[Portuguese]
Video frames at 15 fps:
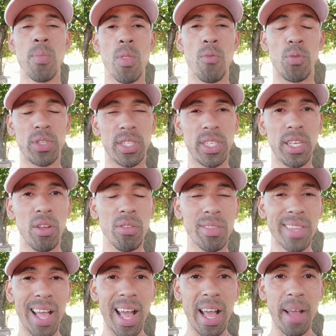Você não
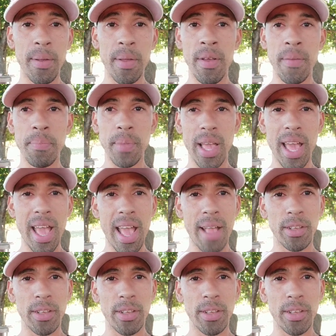está é,